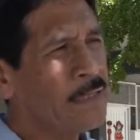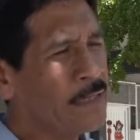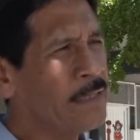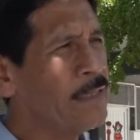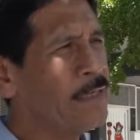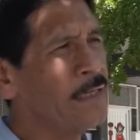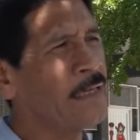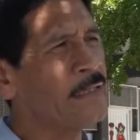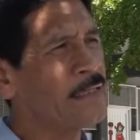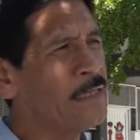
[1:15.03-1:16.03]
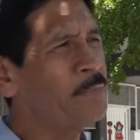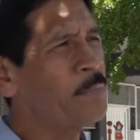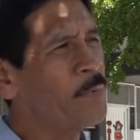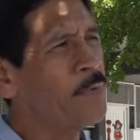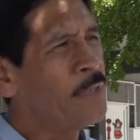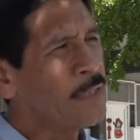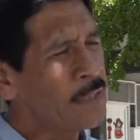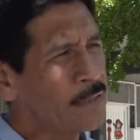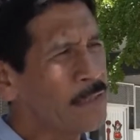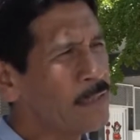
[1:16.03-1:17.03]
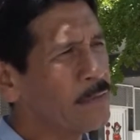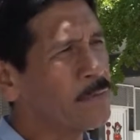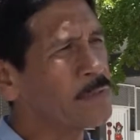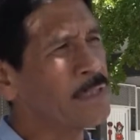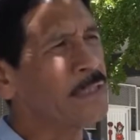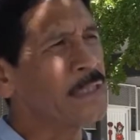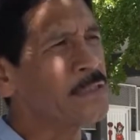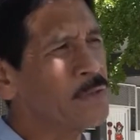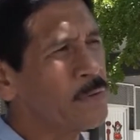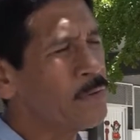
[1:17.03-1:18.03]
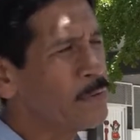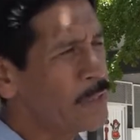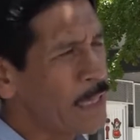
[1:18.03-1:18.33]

que lleguen a tiempo, que tengan concentración,